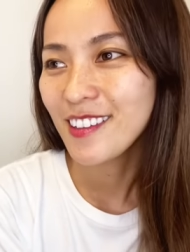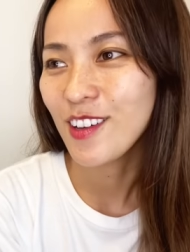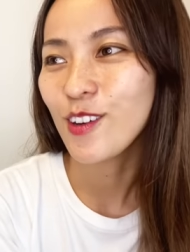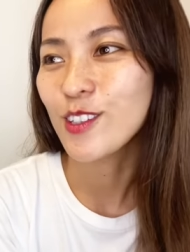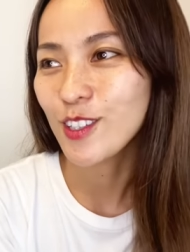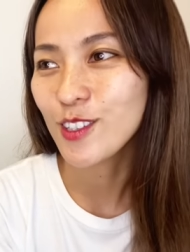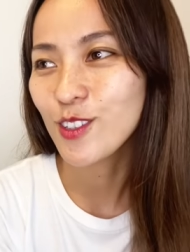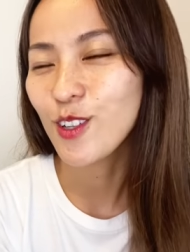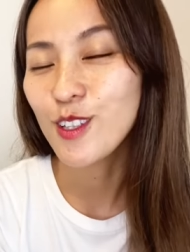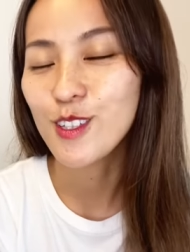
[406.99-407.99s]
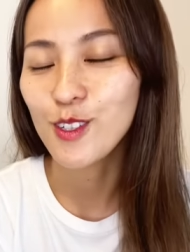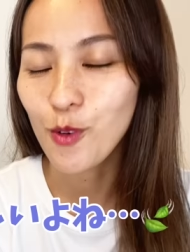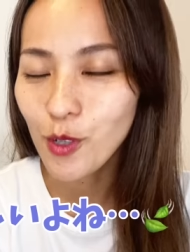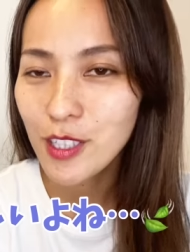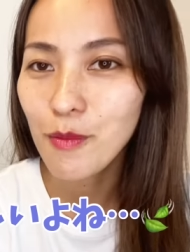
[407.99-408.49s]
なんかさ、それってす
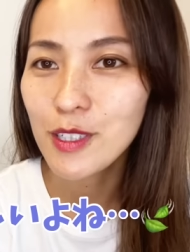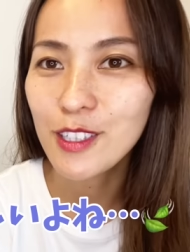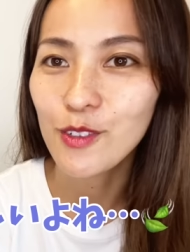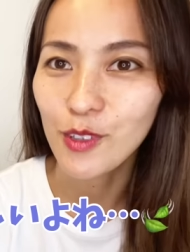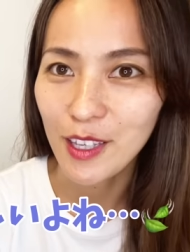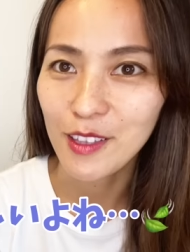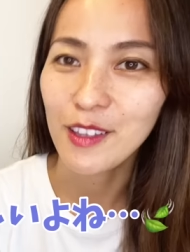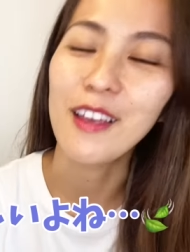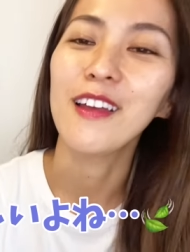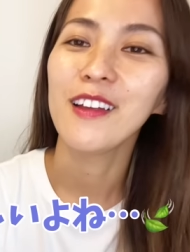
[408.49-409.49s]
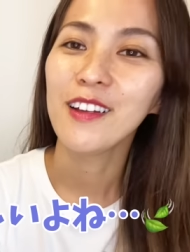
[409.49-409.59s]
ごい寂しいよねって